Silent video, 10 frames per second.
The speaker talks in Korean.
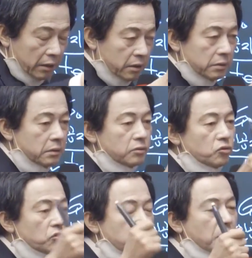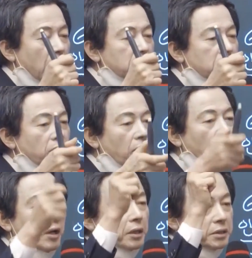그
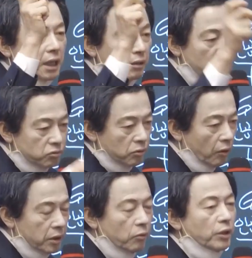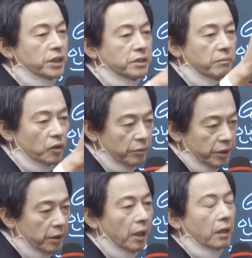뉴스까지도 그자가 누구고 그 원인이
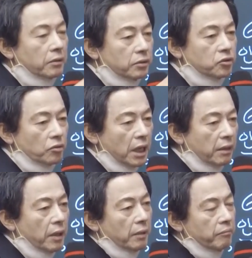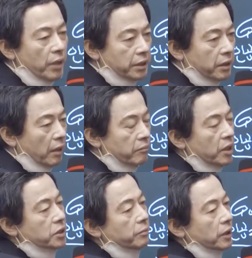뭐며 그 조상 몇 대
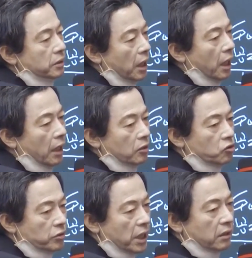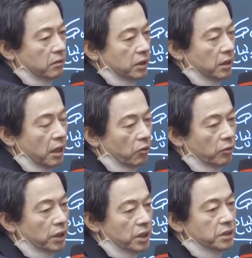몇십억 대 조상들이
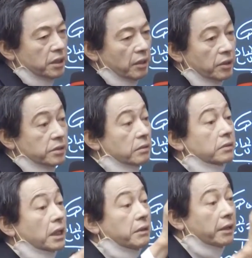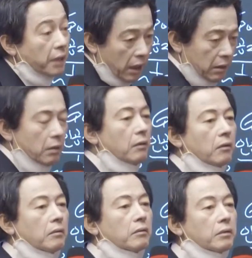내려오는 인연에 의해서 그렇게 됐다.
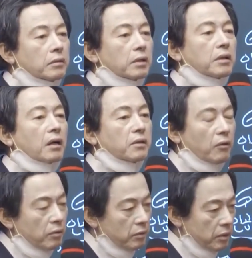이렇게 딱 나와.